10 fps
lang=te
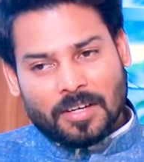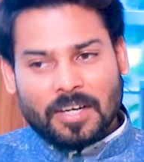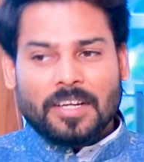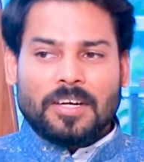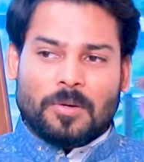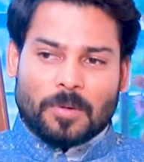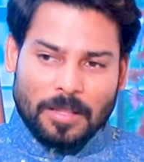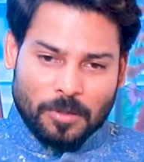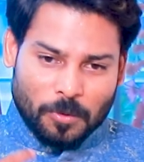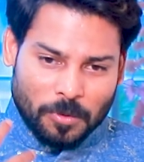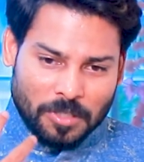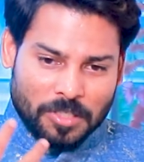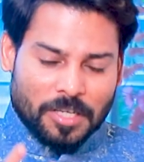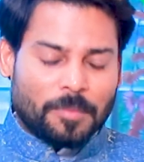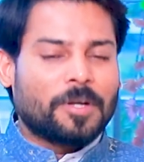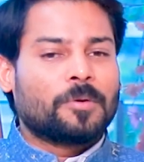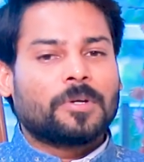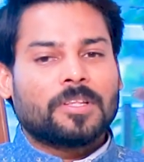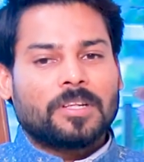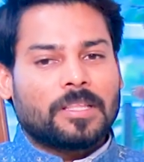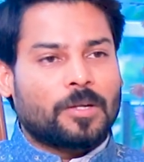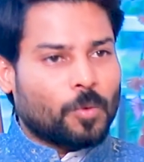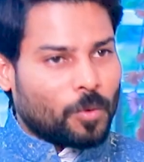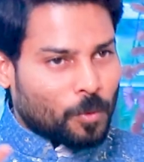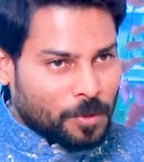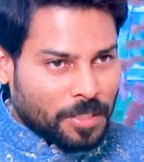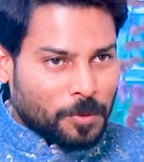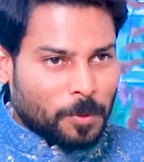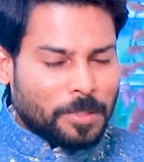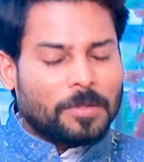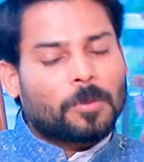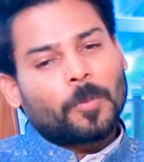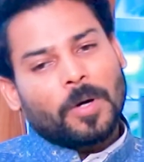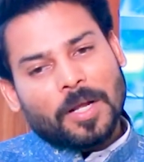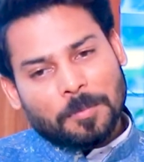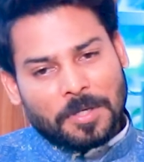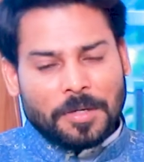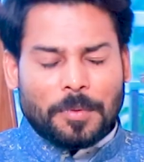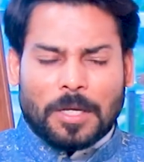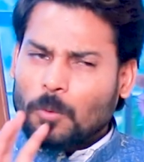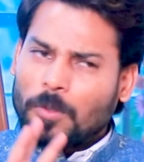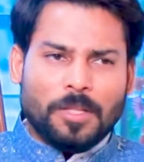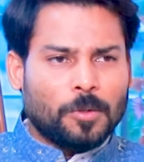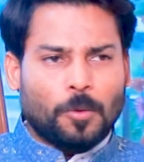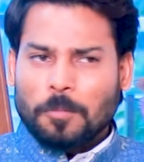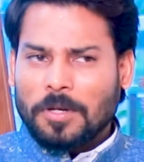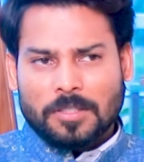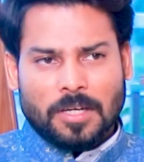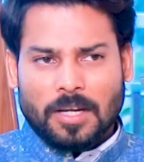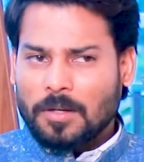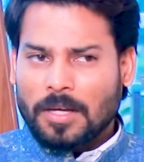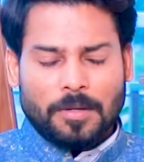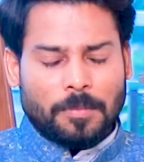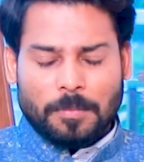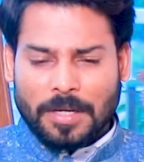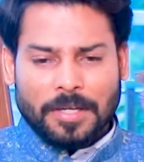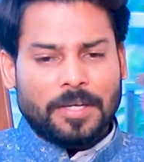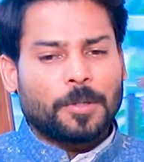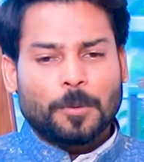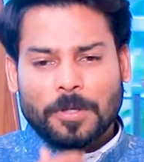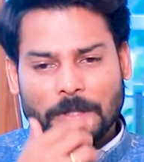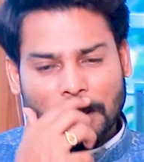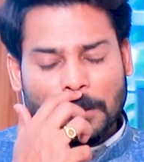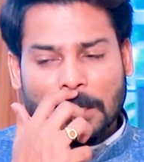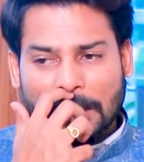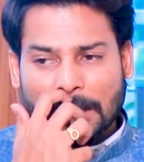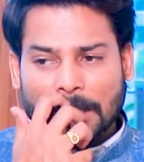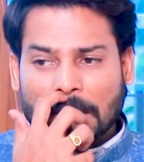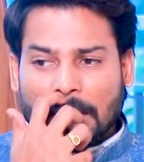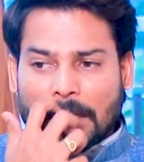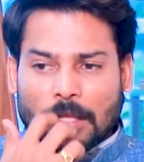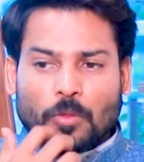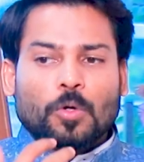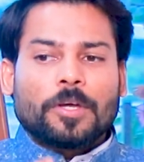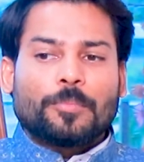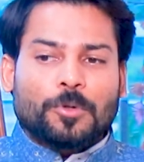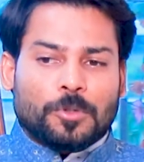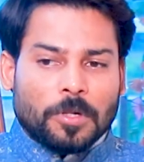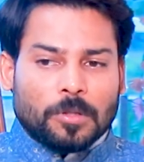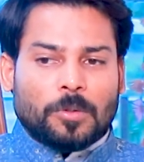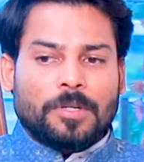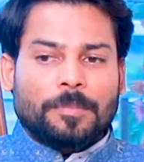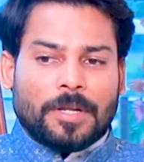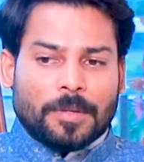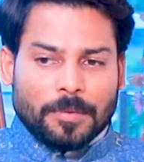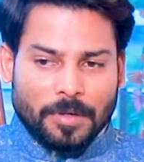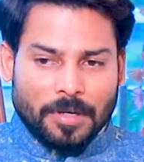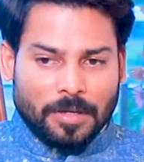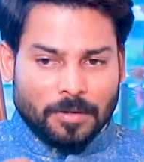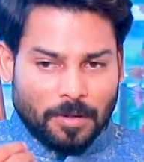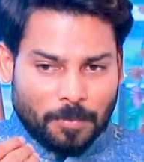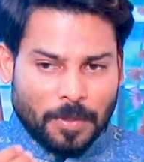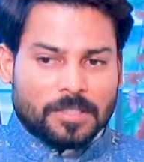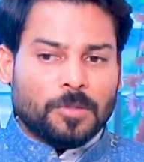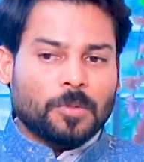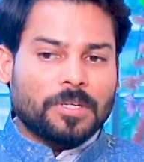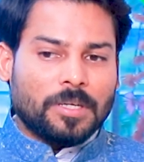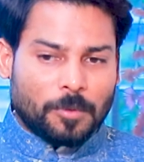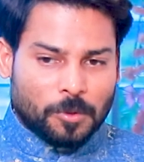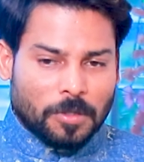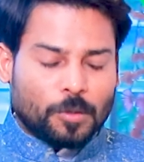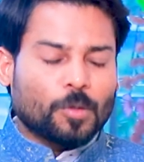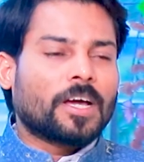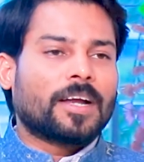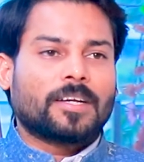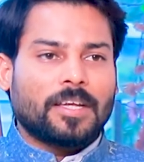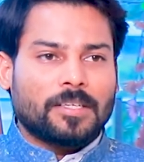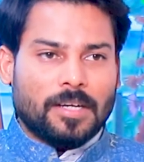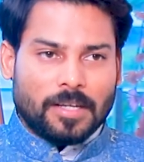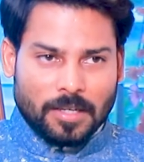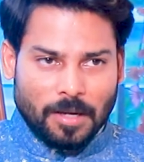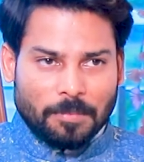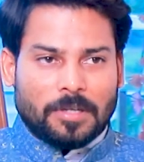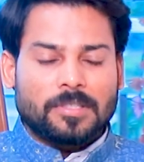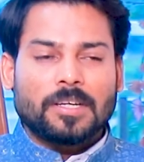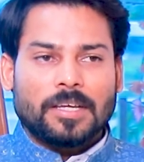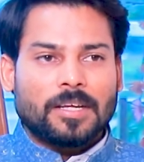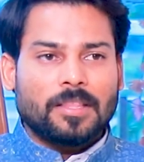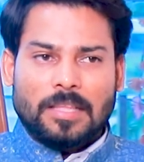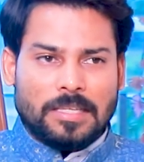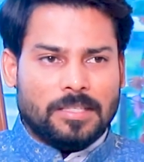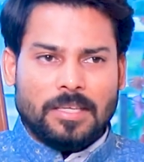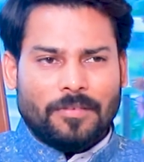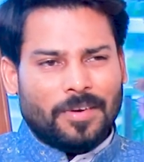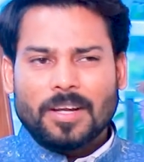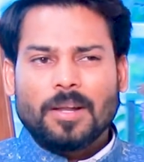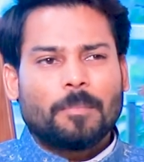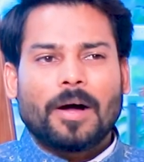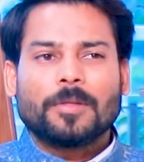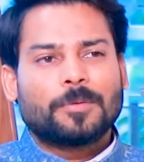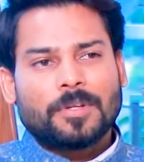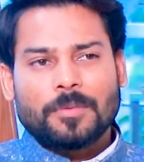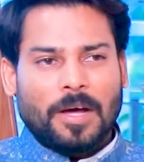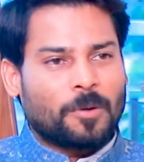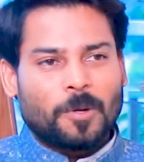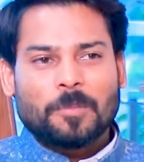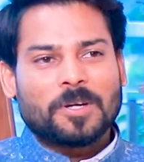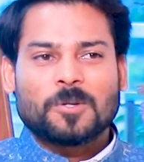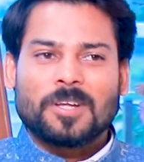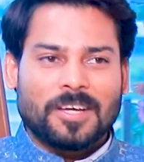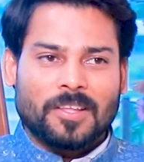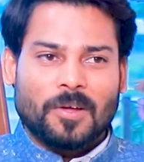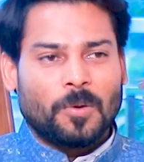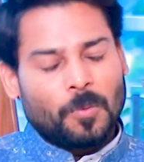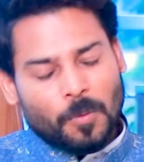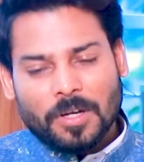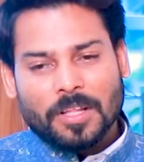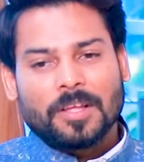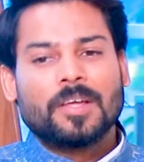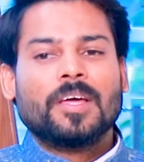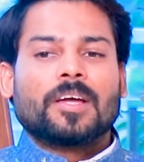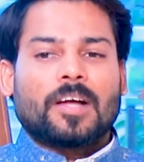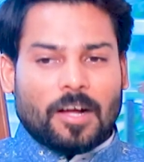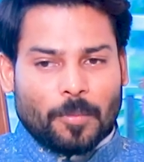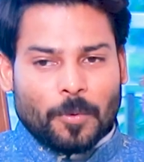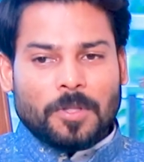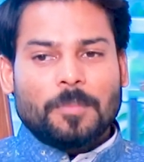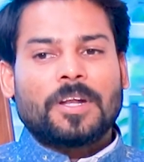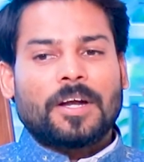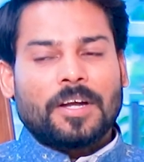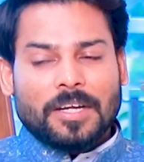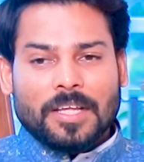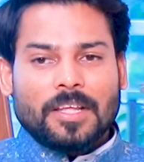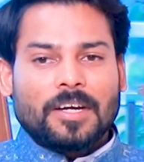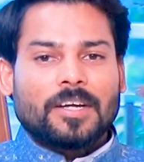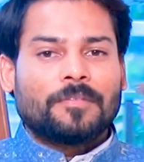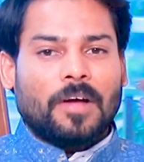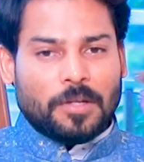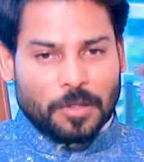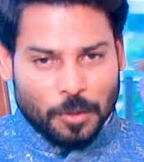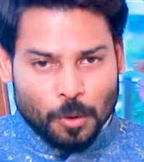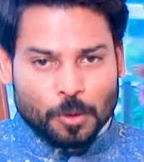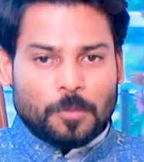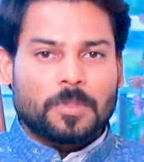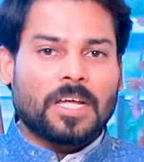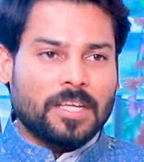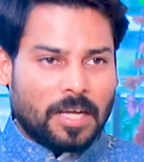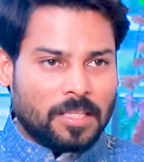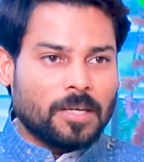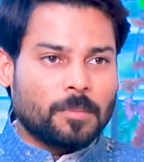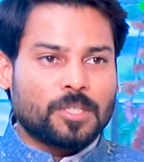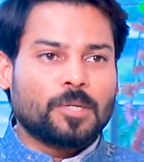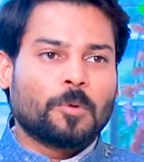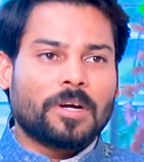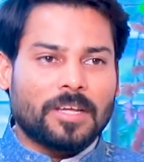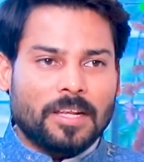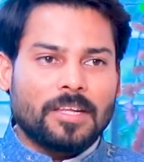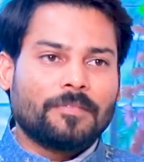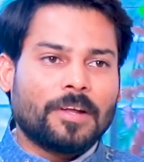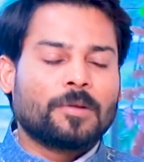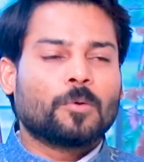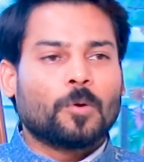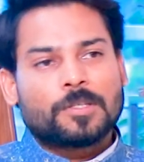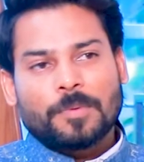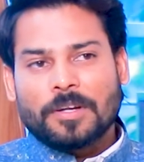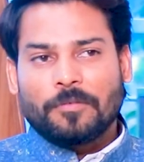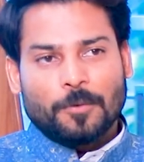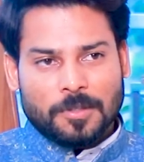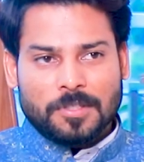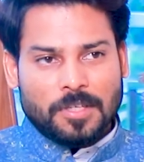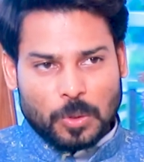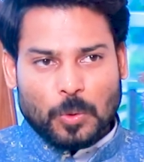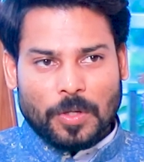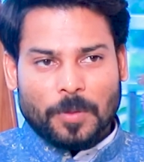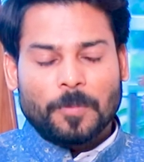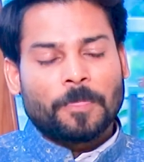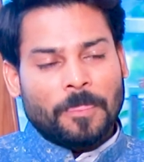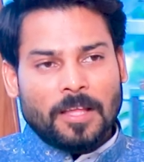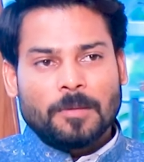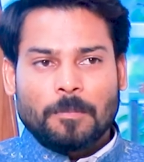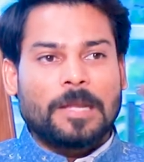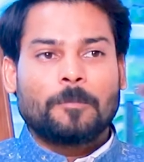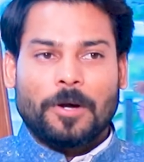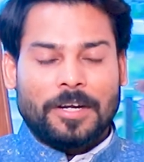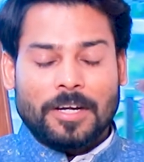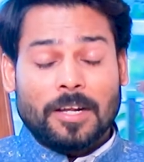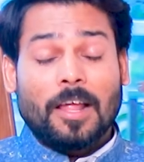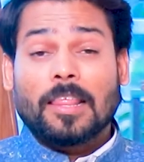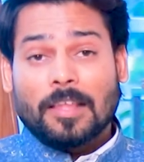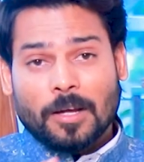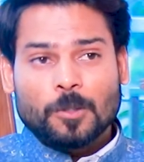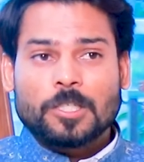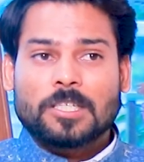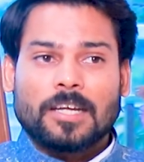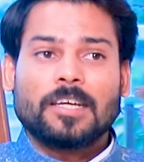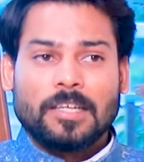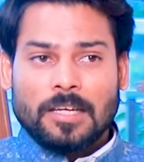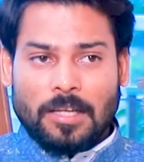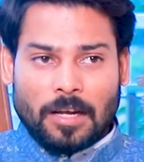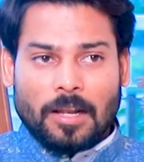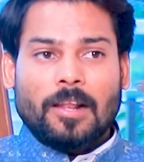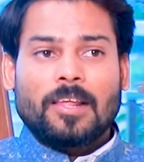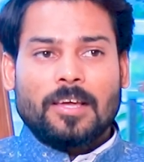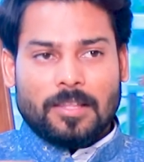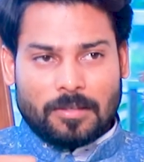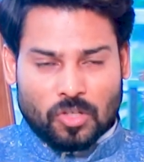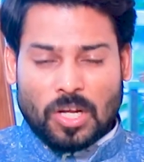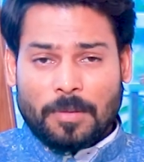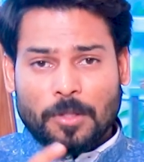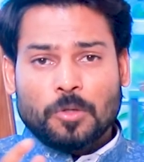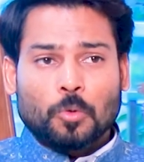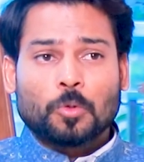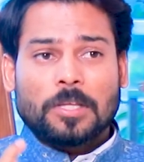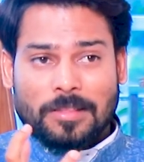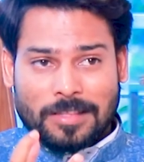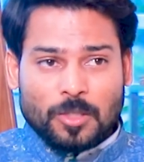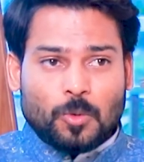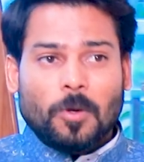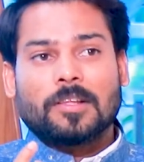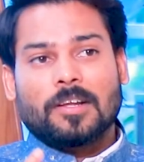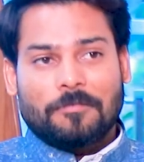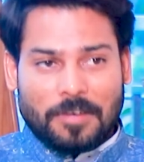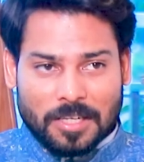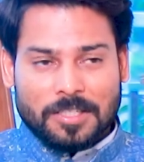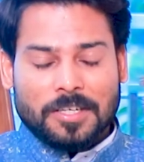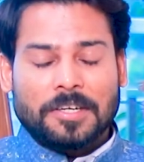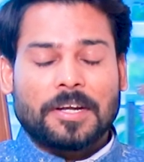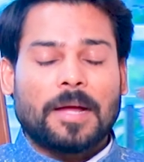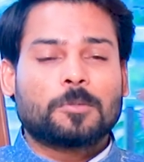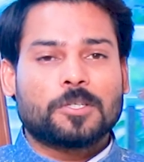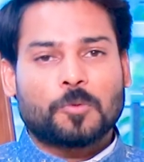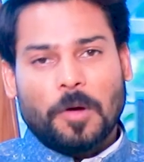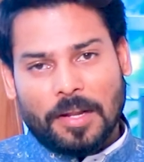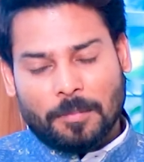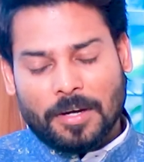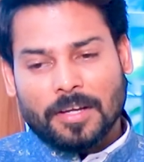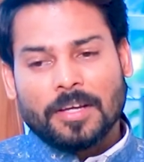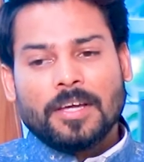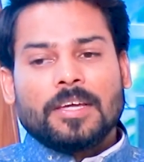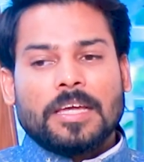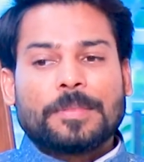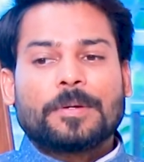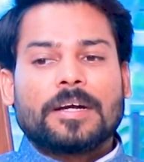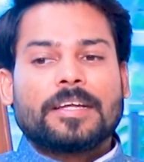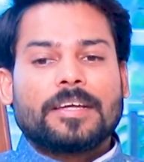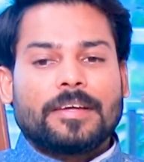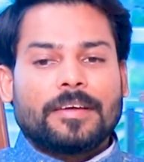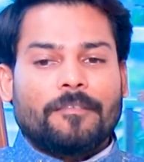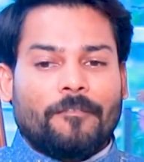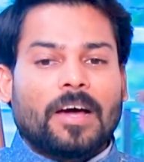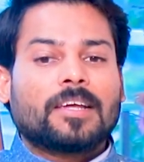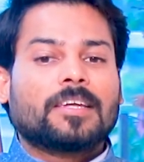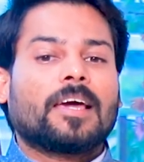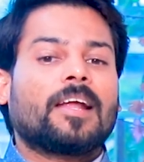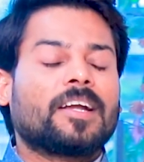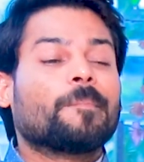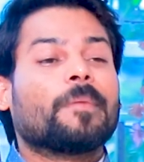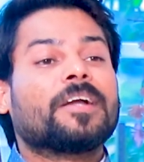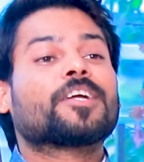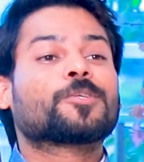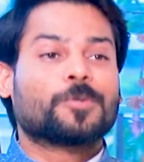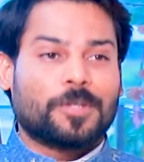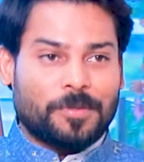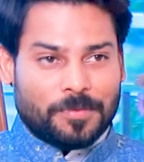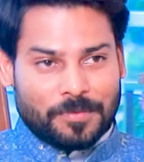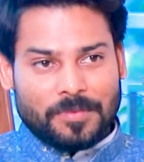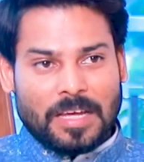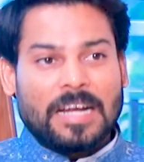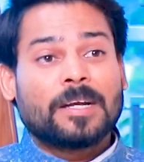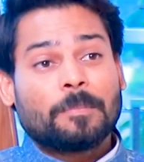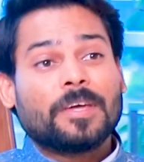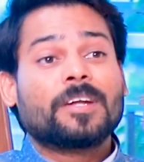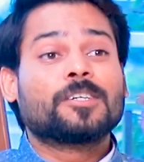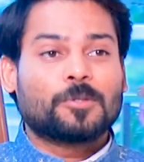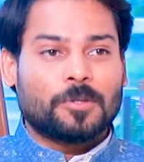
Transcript: అంటే అది కొద్ది క్షణం అని ఉంటుంది లేదంటే ఒక రోజు అని ఉంటుంది ఒక వారం అన్నా వాళ్ళకు ఉంటుంది లోపల చాలా భయంకరంగా ఉంటుంది ఎందుకంటే ఎంతో ఎమోషనల్తోని ప్రే అంటే ఆ పర్సన్తోని ఎమోషనల్తో కనెక్ట్ అయ్యి సడన్గా ఆ పర్సన్ లేరని తెలిస్తే ఎవరికైనా బాధ ఉంటుంది వాళ్ళు కూడా మనుషులే కదా ఉంటుంది కాకపోతే మీరు అన్నట్టు ఏంటంటే వాళ్ళు ఈ రోజు దాన్ని అధిగమించి ముంగడికెళ్ళి వాళ్ళు గోల్స్ పైన ఫోకస్ చేస్తున్నారు అది మెయిన్ పాయింట్ ఇక్కడ వాళ్ళ దగ్గర నుంచి చాలా లెర్నింగ్ అది చాలా మంది యూత్ తీసుకోవాలి వాళ్ళు ఫాస్ట్గా గ్రాప్ చేసుకోవాలన్నమాట ఎందుకంటే వాళ్ళకి అలాంటి మెంటర్స్ ఉన్నారు అలాంటి పేరెంట్స్ hmm.